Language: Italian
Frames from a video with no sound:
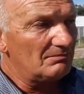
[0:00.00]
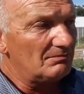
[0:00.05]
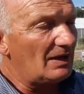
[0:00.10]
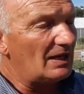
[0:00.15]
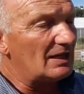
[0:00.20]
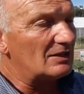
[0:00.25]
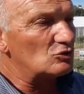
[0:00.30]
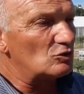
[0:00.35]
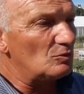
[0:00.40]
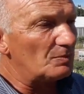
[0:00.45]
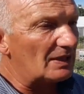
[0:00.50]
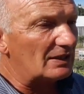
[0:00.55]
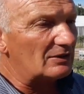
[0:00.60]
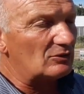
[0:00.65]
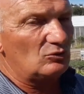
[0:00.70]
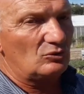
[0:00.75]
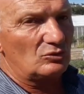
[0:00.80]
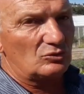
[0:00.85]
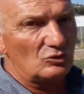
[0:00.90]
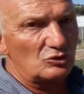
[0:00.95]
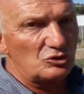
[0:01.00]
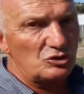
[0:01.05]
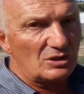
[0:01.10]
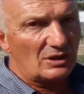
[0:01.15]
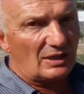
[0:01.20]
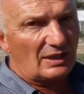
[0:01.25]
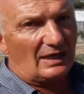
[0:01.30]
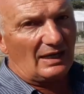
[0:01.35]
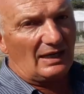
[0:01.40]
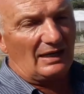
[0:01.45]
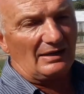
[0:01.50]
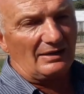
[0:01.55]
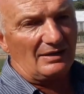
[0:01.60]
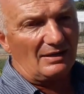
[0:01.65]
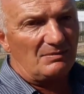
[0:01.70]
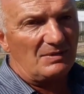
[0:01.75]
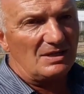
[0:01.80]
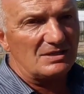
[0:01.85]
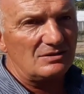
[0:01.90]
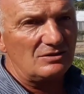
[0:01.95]
ma soprattutto ci regala
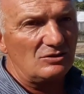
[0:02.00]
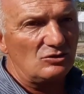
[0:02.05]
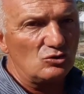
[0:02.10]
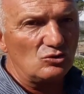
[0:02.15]
nel mese di